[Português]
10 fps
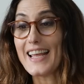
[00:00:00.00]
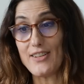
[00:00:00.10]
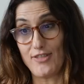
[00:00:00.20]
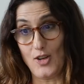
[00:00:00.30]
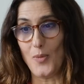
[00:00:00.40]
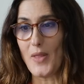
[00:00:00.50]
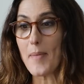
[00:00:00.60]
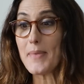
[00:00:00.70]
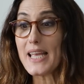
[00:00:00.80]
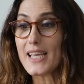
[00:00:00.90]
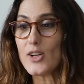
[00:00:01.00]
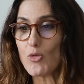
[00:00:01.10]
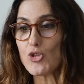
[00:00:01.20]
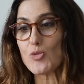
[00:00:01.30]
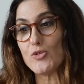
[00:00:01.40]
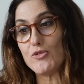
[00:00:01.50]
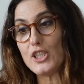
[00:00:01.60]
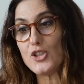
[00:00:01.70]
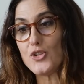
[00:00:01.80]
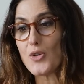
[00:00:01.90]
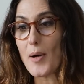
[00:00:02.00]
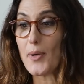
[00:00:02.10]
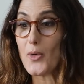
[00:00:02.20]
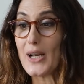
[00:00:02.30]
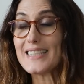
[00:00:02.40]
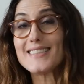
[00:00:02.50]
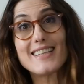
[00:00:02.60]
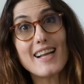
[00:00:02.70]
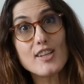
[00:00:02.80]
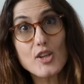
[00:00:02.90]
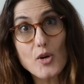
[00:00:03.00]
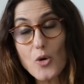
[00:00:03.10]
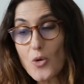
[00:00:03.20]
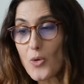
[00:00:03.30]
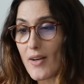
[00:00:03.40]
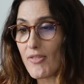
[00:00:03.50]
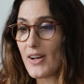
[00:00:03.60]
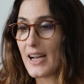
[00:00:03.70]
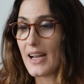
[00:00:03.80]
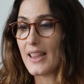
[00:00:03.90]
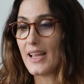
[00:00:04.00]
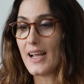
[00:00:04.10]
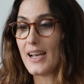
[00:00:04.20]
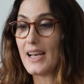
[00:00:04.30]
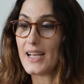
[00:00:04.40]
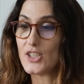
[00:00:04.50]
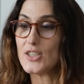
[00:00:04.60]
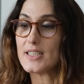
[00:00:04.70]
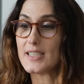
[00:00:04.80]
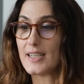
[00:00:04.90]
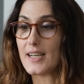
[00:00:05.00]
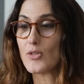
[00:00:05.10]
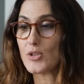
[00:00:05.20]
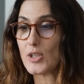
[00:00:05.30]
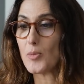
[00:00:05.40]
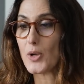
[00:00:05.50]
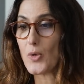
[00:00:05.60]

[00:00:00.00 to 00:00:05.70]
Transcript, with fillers: ele falou: "Amei que no último vídeo a Paula estranhou a fala da Lady de sentar no chão para